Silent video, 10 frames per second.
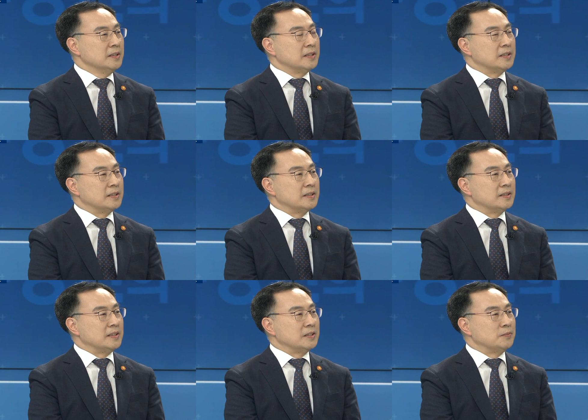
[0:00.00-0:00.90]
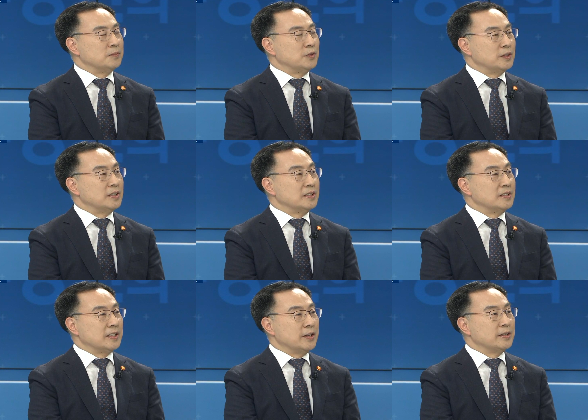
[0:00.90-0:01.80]
어, 지금
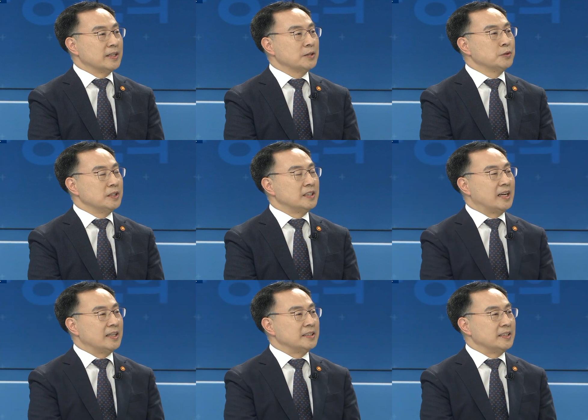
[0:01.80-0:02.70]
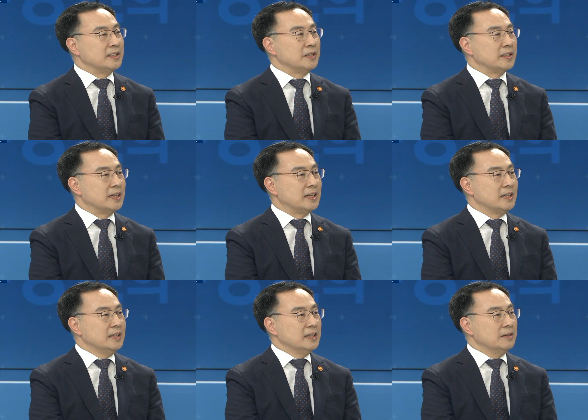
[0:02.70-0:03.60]
원전을 계획을 하고 있는 나라들을 저희가
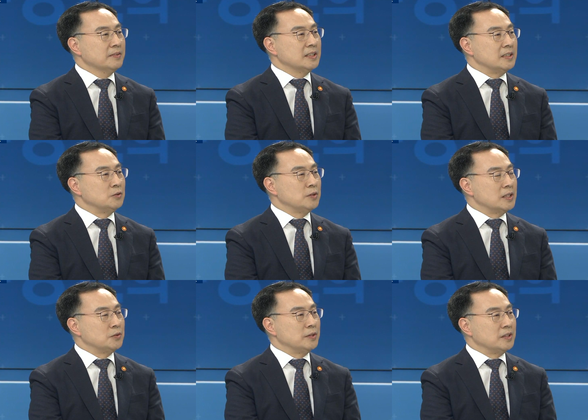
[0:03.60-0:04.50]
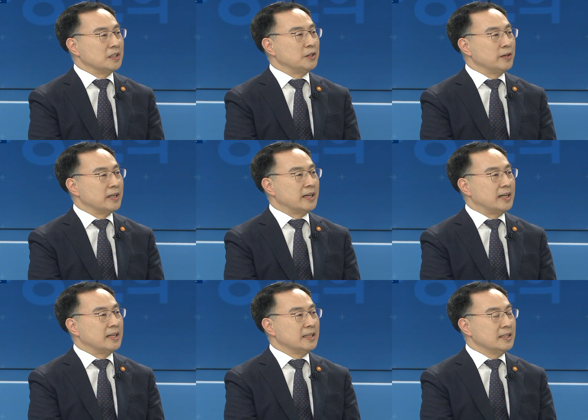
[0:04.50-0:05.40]
함께 진출할 수 있는
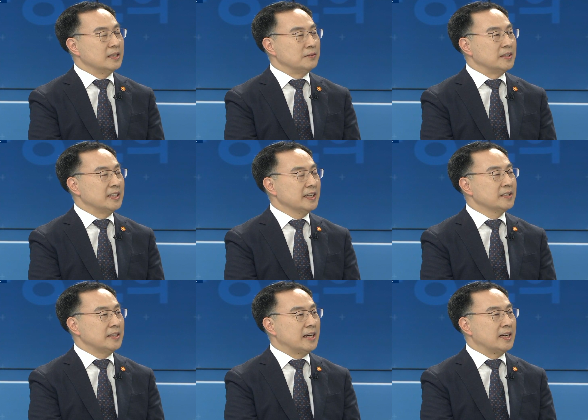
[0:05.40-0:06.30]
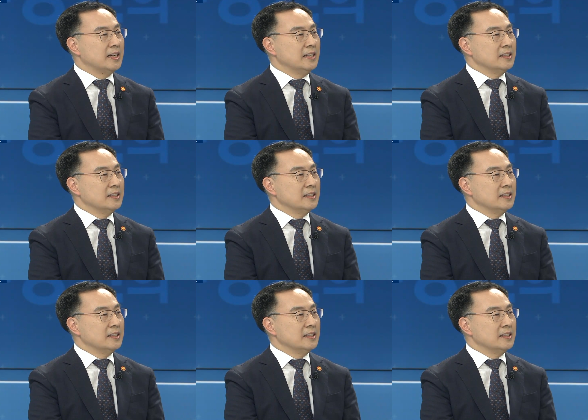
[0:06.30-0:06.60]
기회가 이번에 생겼다.